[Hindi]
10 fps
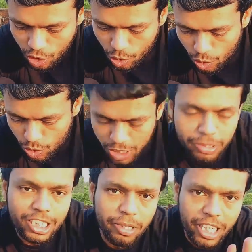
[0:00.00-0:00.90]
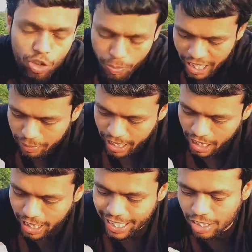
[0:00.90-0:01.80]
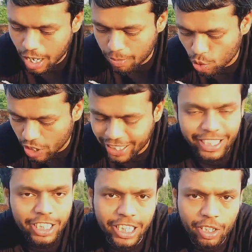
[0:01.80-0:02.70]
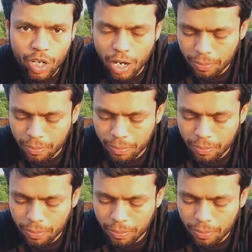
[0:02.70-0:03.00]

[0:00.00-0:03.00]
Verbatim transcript: तो इस वजह से मैंने इसको पानी में डाल दिया गाइस अब जो ना हीट नहीं हो